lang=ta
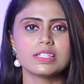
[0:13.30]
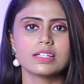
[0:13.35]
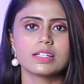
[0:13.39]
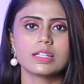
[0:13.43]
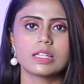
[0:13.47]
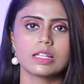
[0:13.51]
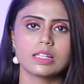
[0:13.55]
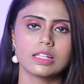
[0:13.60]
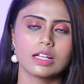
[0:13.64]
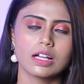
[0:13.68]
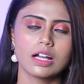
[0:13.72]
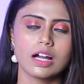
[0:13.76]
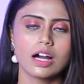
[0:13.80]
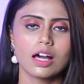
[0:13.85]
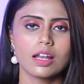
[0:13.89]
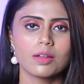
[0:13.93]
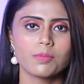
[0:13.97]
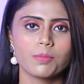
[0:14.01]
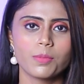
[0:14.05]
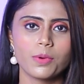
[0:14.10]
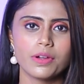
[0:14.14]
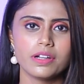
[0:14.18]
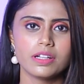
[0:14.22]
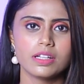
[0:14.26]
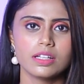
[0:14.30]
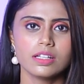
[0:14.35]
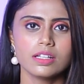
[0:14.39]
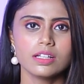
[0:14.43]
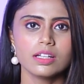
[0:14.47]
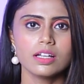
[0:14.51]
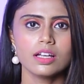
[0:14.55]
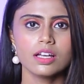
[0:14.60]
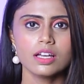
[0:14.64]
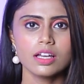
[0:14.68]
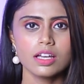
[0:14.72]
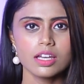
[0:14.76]
வச்சுக்கிட்டு இருந்த காலம் போயிட்டு
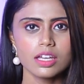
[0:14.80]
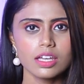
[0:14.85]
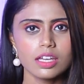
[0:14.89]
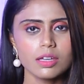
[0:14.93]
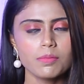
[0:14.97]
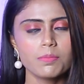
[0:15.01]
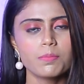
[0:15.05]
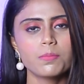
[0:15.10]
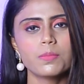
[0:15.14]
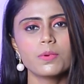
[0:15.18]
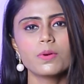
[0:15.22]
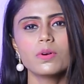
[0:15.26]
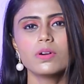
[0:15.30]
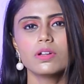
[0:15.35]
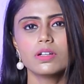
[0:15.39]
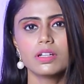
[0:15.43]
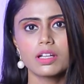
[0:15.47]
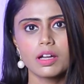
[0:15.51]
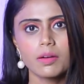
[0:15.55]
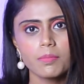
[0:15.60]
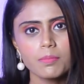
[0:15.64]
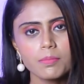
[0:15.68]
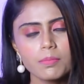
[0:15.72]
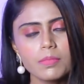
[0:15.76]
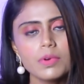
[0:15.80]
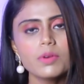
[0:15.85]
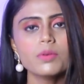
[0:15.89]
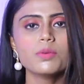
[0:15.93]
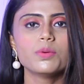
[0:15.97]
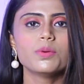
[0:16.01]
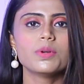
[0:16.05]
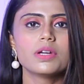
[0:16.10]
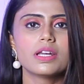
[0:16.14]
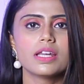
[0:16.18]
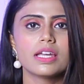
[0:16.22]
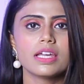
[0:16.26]
இப்போ நம்ம
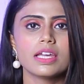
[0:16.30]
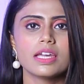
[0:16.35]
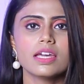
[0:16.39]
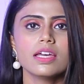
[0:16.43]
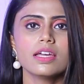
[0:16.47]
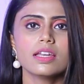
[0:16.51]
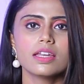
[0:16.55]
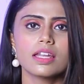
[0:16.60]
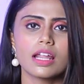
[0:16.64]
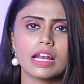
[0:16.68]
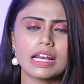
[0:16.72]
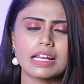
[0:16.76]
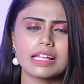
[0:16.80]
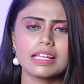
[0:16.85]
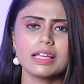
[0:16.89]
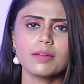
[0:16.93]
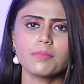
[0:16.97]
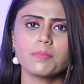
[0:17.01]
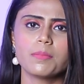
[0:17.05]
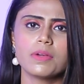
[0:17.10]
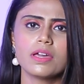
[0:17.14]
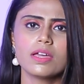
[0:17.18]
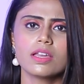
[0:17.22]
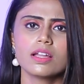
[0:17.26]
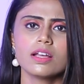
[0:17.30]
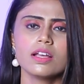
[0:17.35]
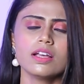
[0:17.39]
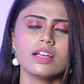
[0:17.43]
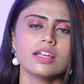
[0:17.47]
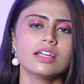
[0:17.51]
ஊர்லேயே நிறைய பேர்